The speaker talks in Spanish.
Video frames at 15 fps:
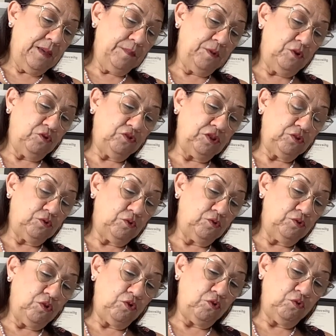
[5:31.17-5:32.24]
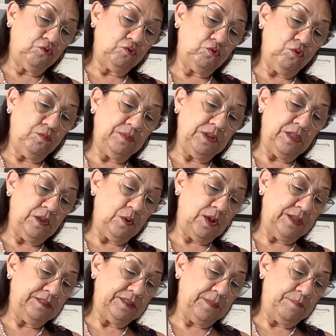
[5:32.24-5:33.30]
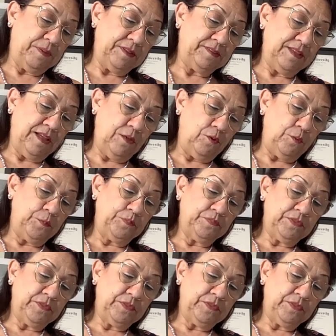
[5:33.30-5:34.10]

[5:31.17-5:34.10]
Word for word: Pero se tornó costumbre de los antepasados